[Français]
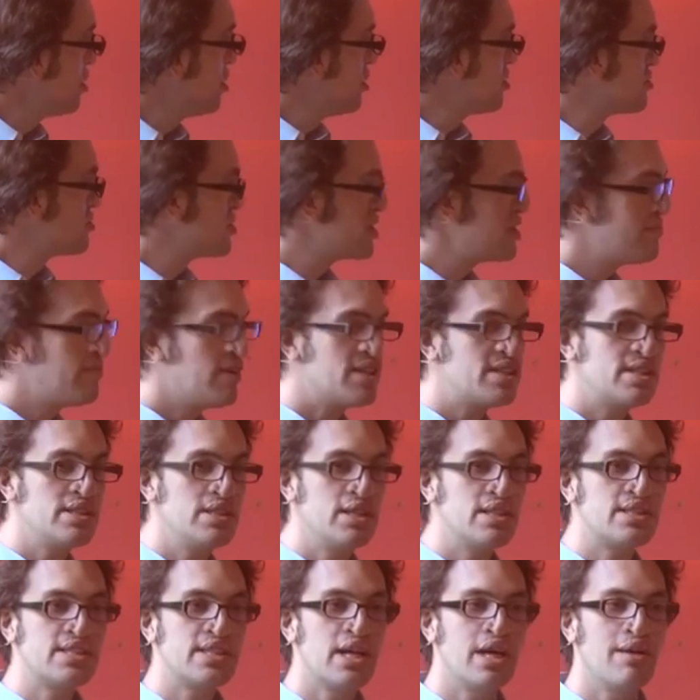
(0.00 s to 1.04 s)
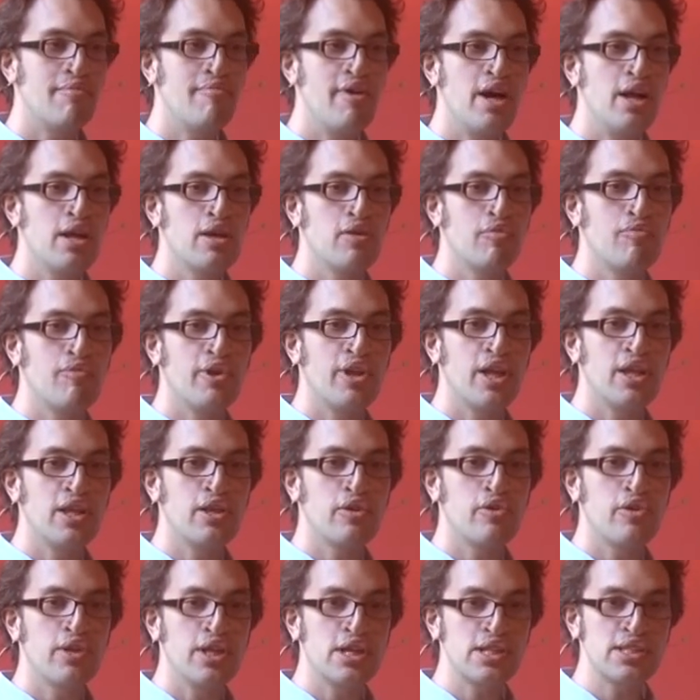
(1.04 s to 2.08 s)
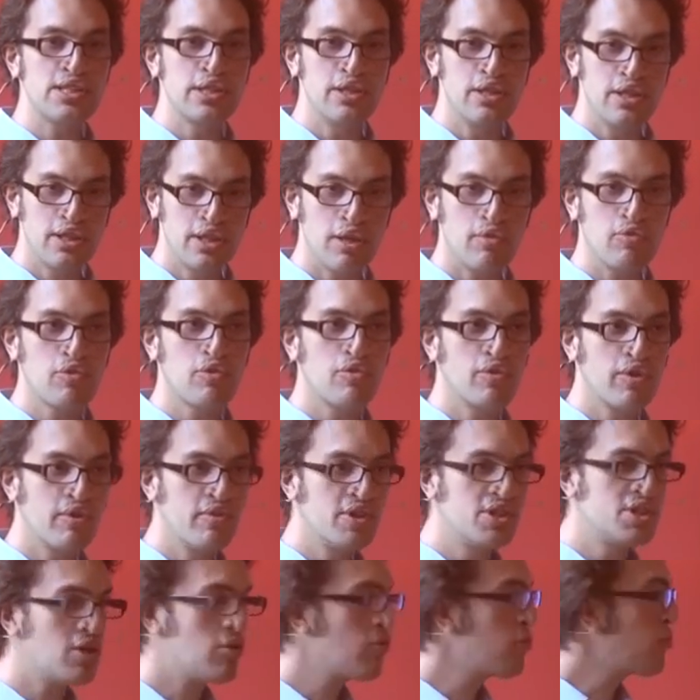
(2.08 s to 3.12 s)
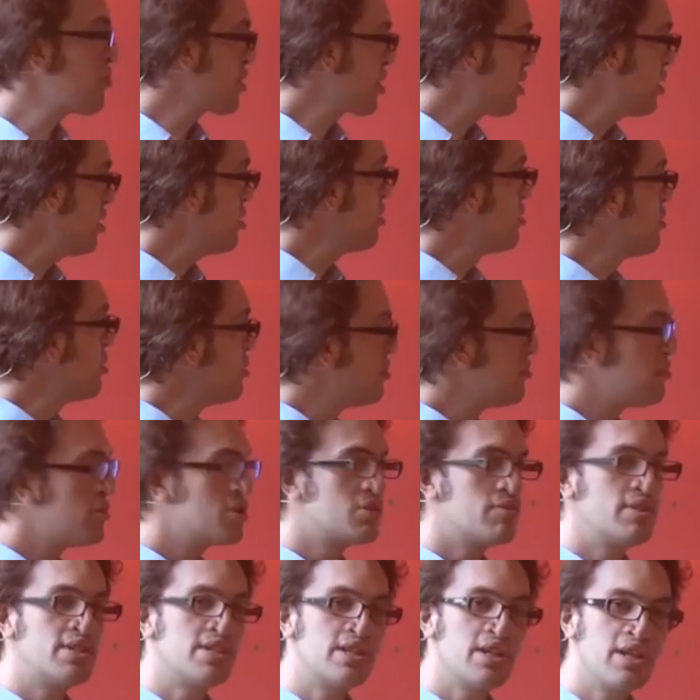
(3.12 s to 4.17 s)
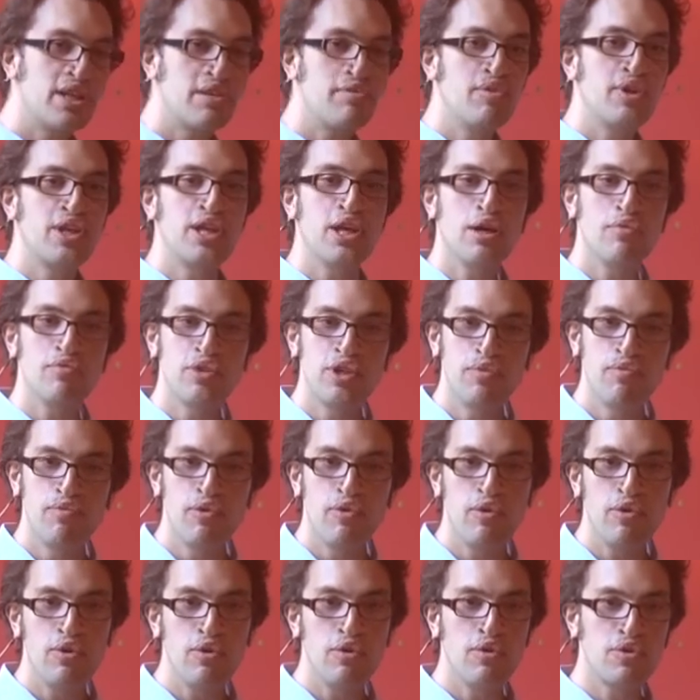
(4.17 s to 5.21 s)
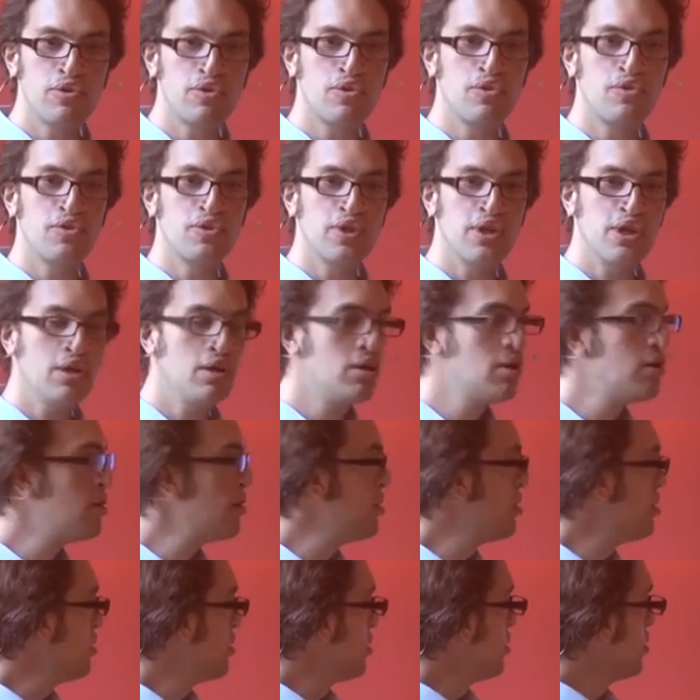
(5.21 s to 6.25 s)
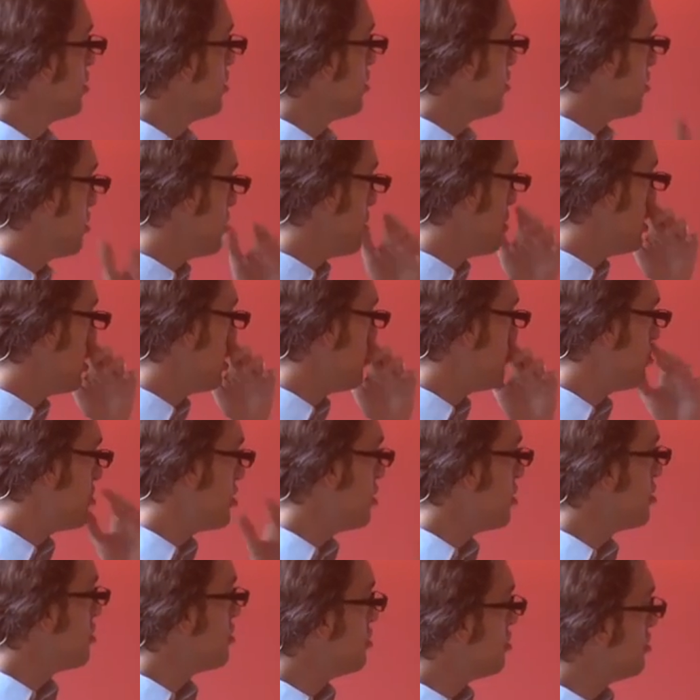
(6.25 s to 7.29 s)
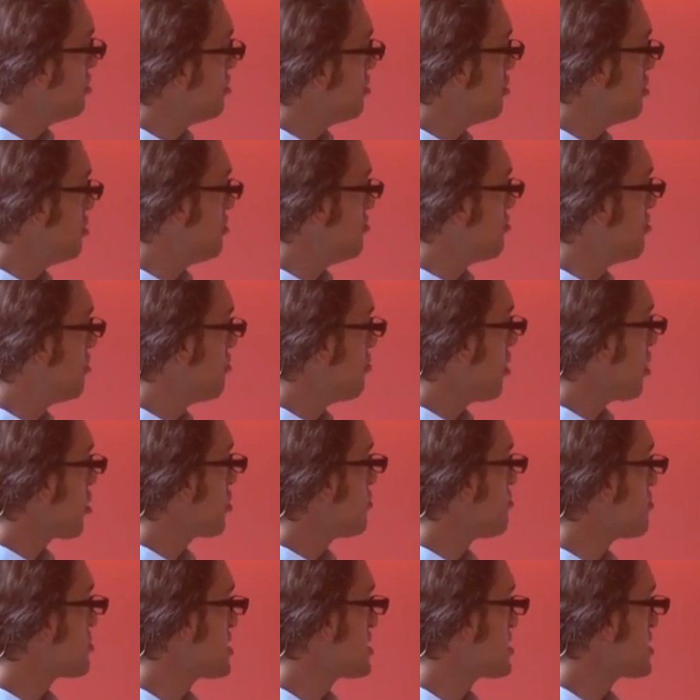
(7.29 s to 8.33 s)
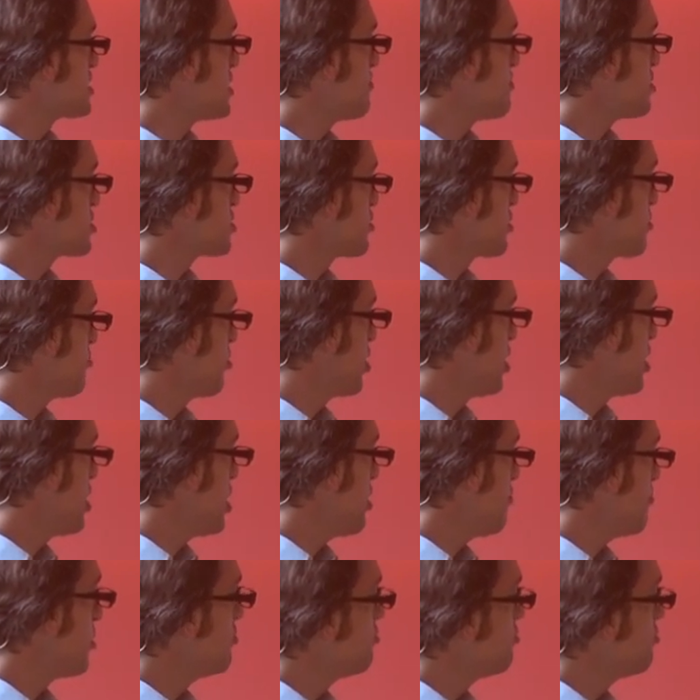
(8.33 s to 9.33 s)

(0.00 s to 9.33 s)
Je ne sais pas si SAML et OpenID Connect, c'est des termes que vous avez déjà rencontrés. je vais essayer d'expliquer un petit peu euh, ce que c'est. Euh, et euh, puis, voir comment ça, marche dans les manettes d'app. Et